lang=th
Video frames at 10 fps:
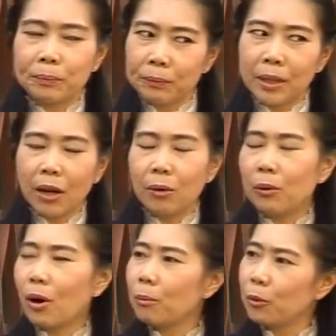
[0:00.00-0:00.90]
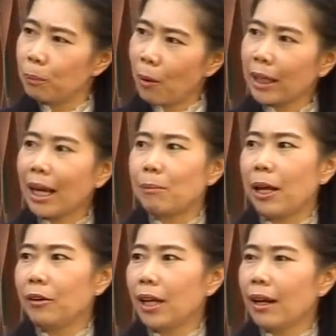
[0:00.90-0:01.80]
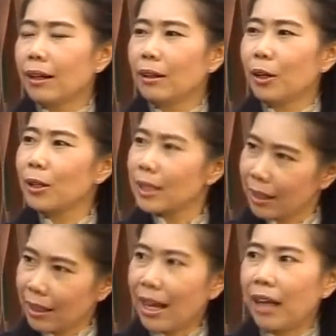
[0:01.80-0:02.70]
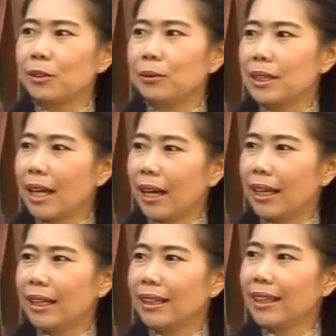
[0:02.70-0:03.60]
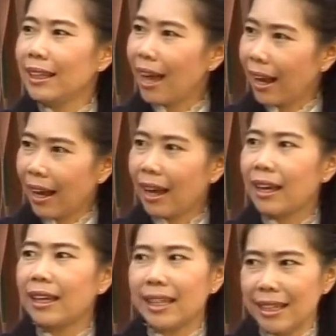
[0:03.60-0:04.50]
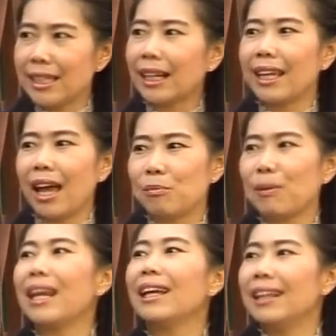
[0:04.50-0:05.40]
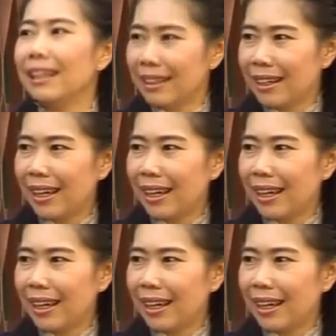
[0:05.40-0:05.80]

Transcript: เมื่อเขารู้ข้อมูลป้อนกลับแล้วเนี่ยก็จะเกิดแรงจูงใจที่อยากให้ขี่จักรยานไปได้เรื่อ